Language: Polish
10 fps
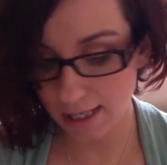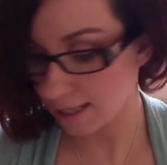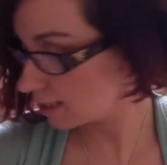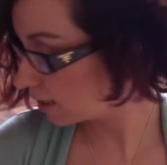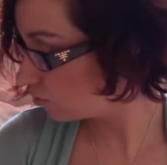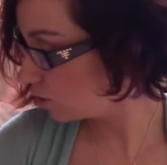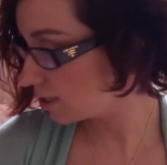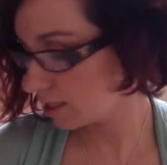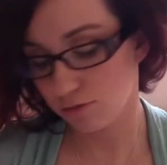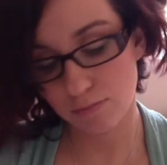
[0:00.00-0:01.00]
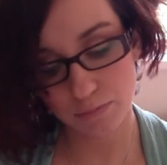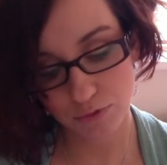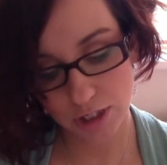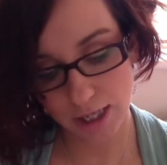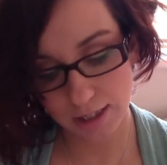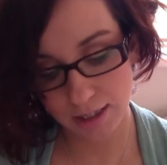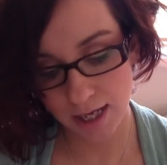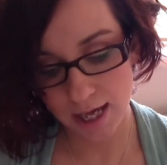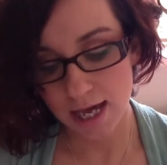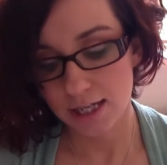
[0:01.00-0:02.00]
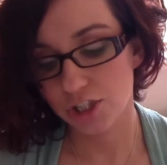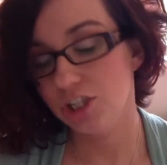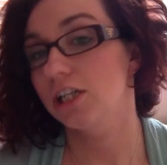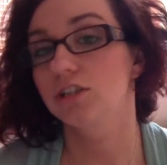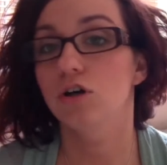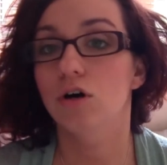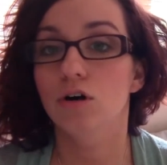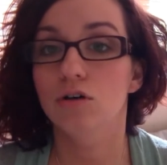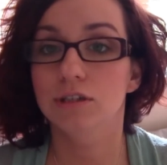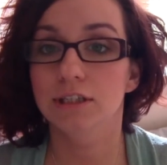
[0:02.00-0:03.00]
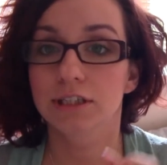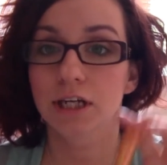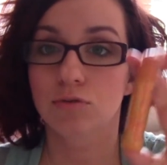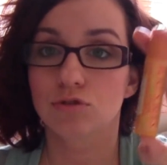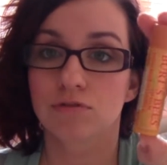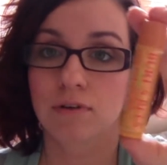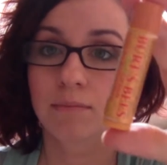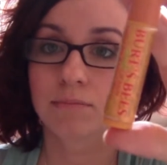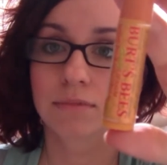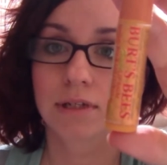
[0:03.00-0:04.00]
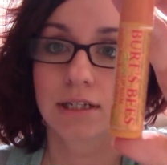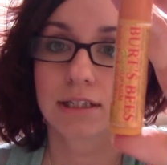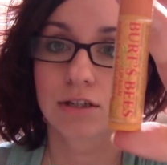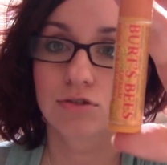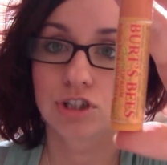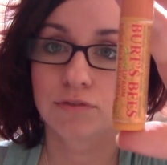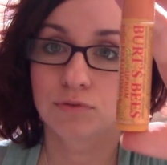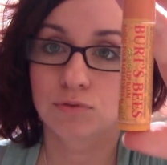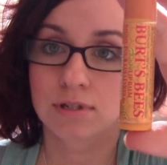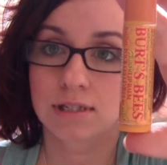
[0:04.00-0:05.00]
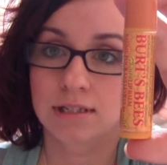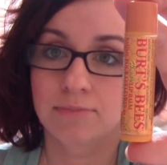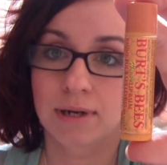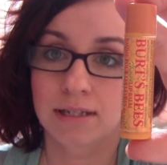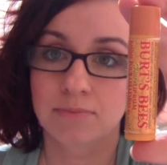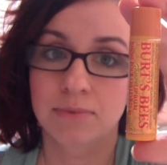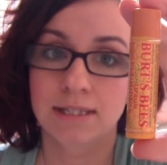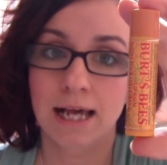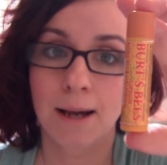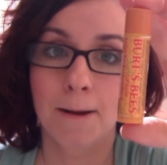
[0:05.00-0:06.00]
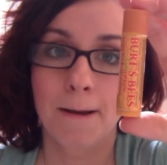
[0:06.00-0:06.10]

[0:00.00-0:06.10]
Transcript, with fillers: Teraz jak już jesteśmy przy takich rzeczach, to e, ja używam e, tego sztyftu z Bartzbisa,